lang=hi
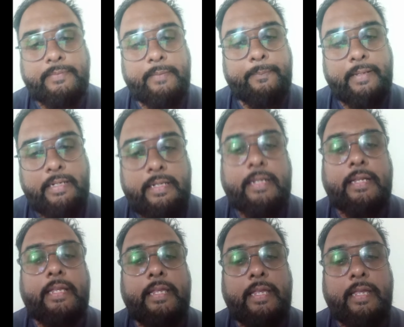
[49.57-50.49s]
सबसे पहले
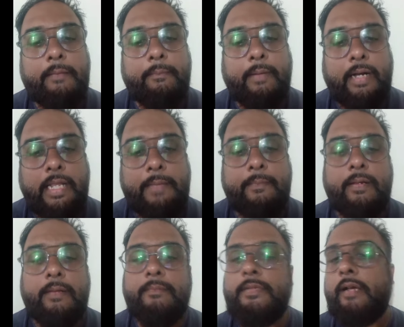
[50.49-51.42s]
रखी हैं बाद
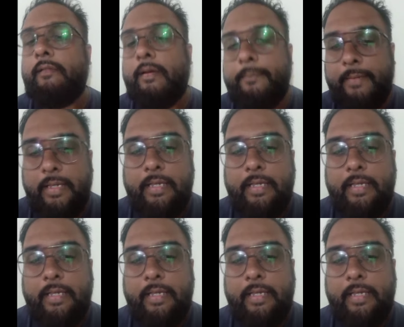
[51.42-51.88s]
में हम जावा